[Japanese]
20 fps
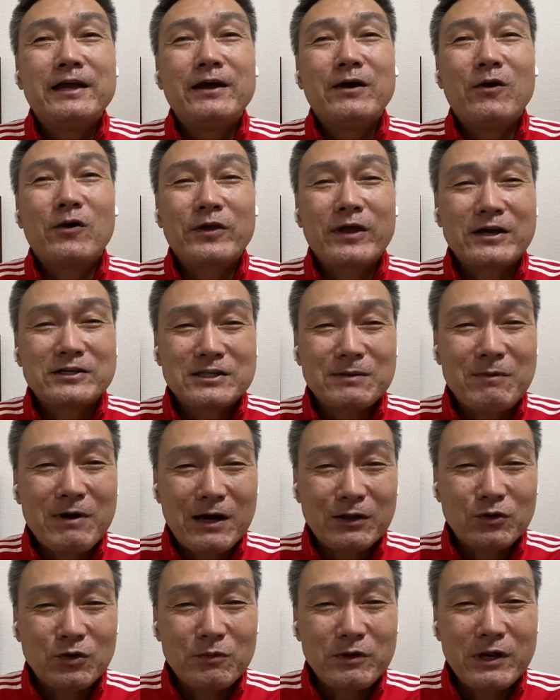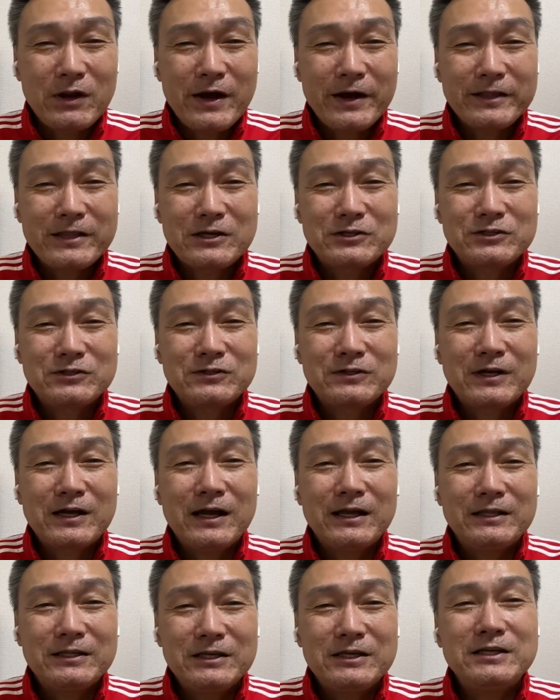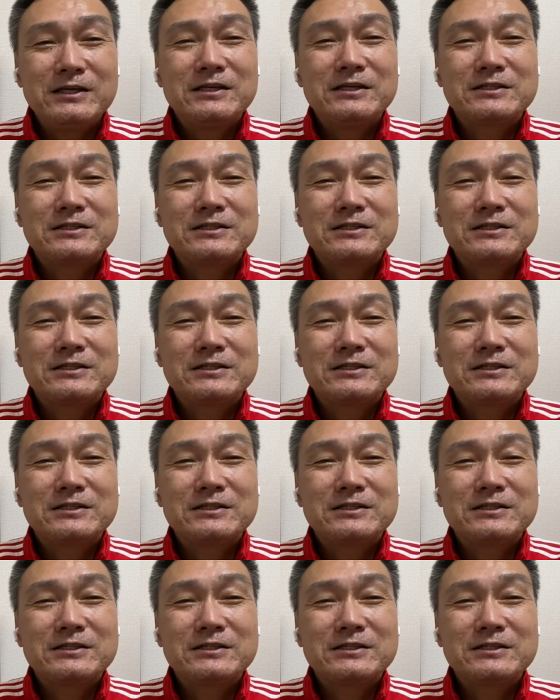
お客様が扉を開けた瞬間に